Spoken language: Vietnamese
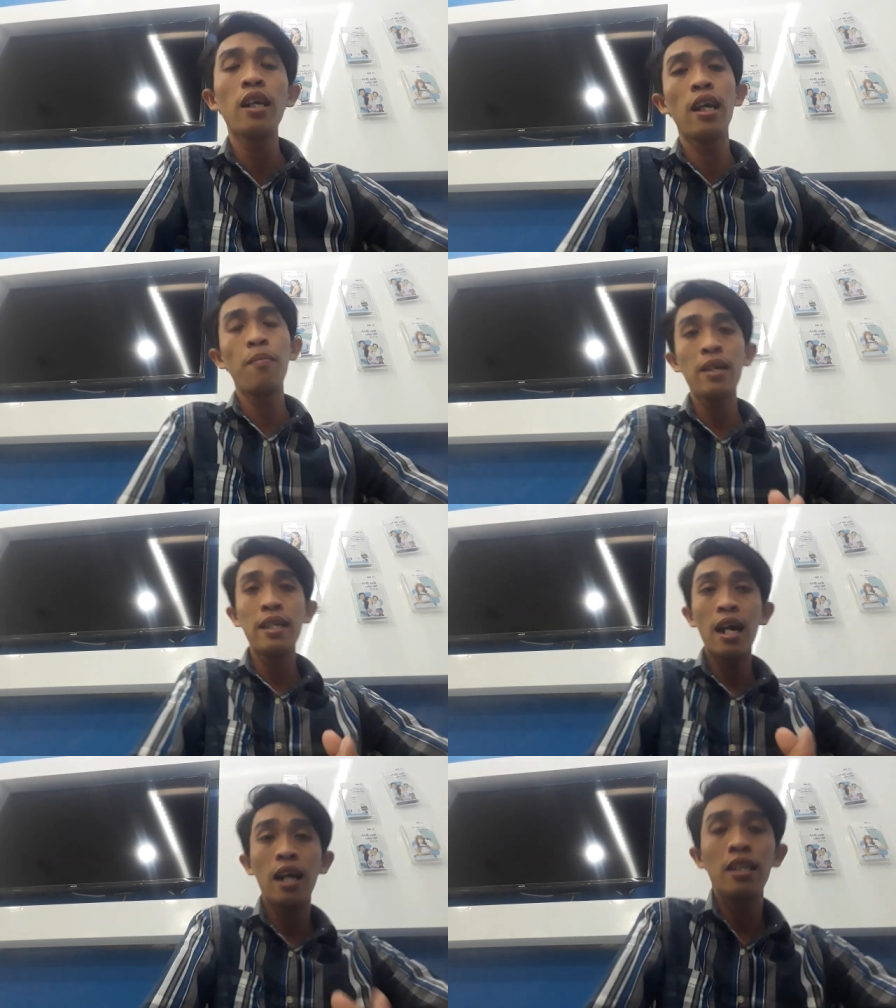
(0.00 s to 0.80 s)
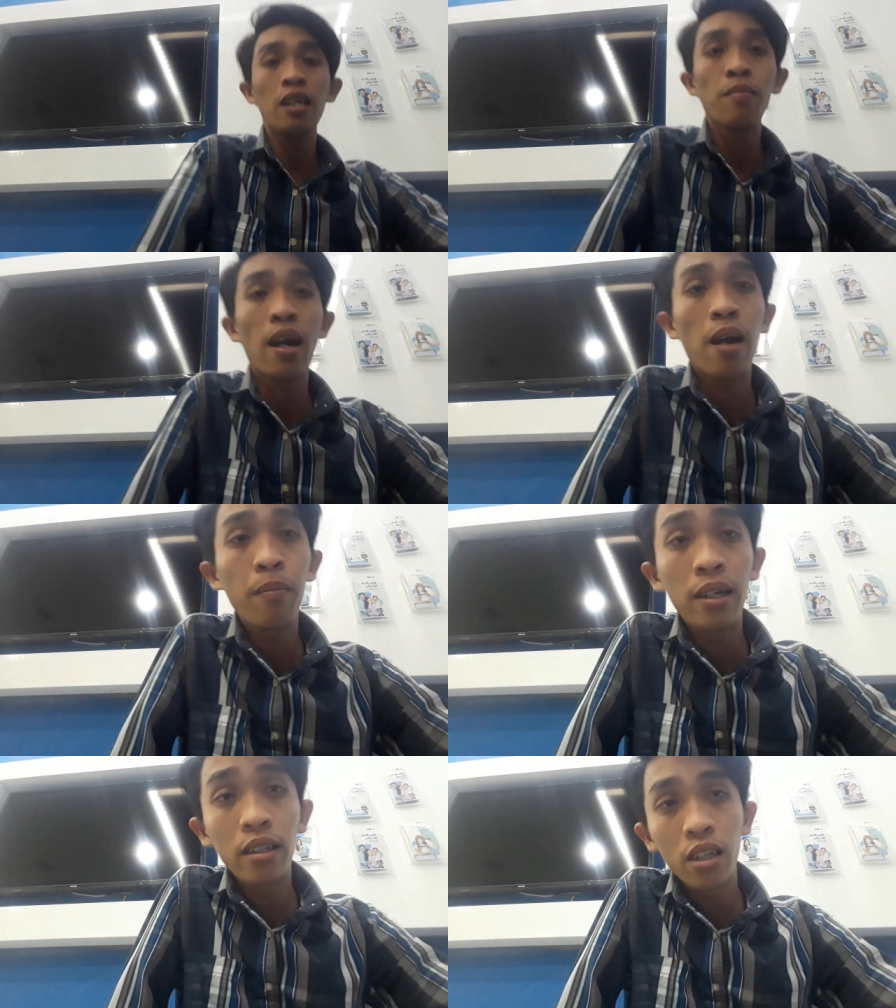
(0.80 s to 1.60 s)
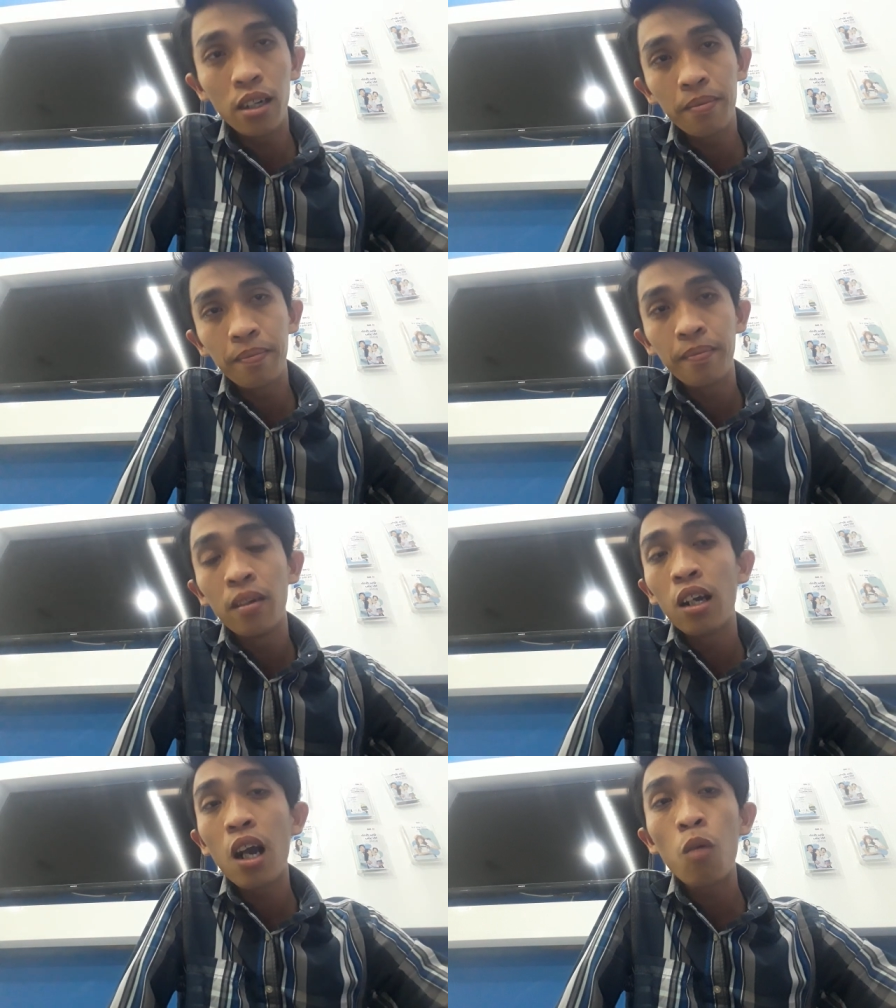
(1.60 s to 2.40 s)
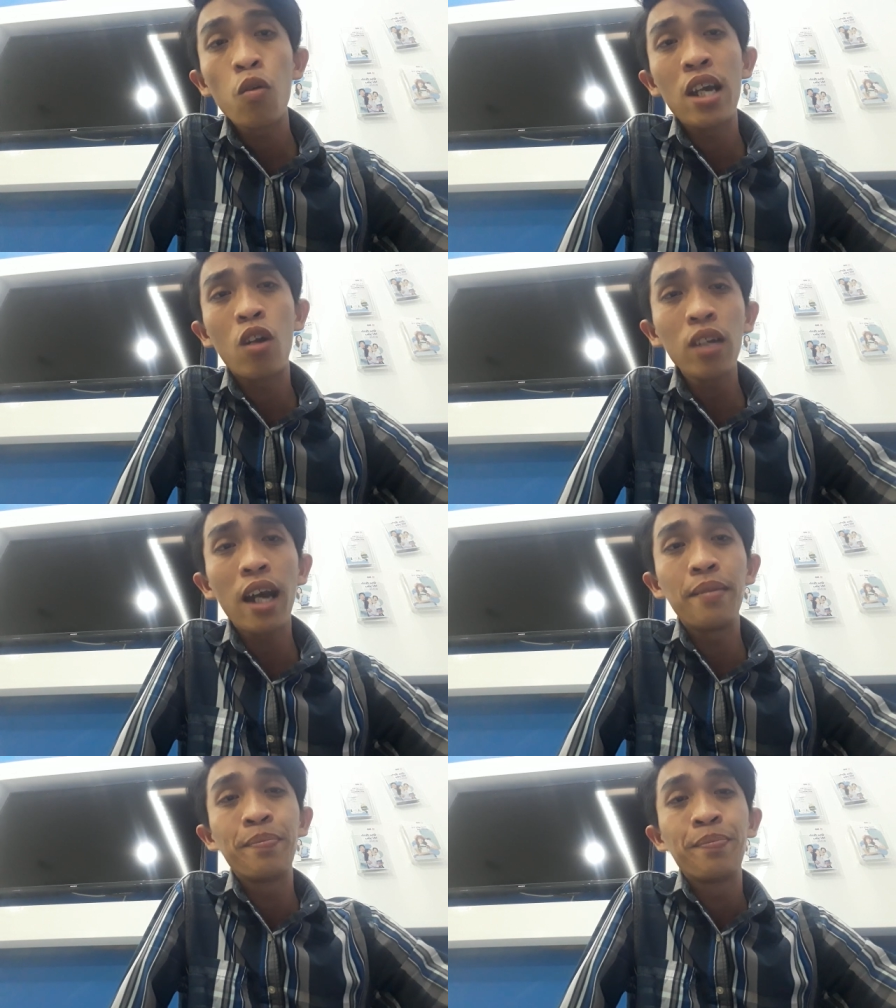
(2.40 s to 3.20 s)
hiện bây giờ như mà mình ờ, không bao giờ nói tên